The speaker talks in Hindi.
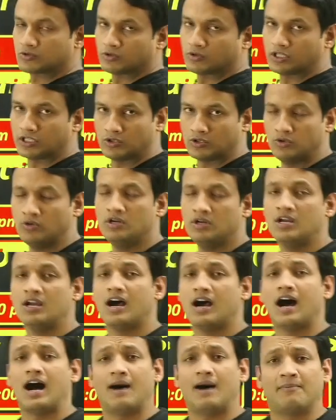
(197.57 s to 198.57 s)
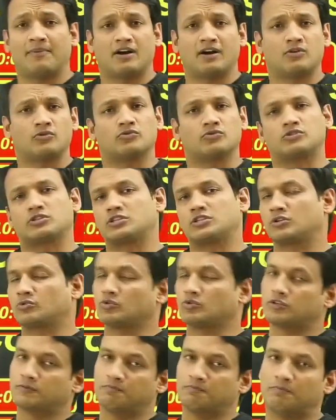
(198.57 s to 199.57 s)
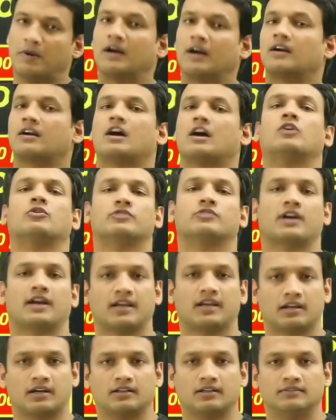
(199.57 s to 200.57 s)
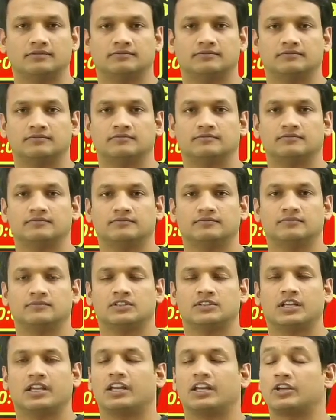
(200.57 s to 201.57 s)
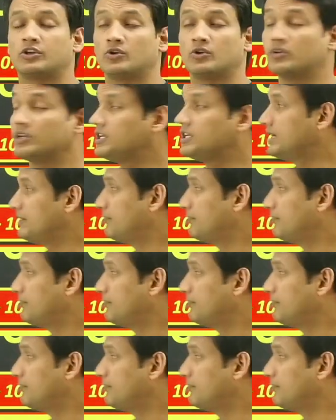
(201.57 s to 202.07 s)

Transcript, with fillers: को दे दो आपका कुछ ना कुछ पक्का हो जाएगा ठीक है ना क्योंकि ये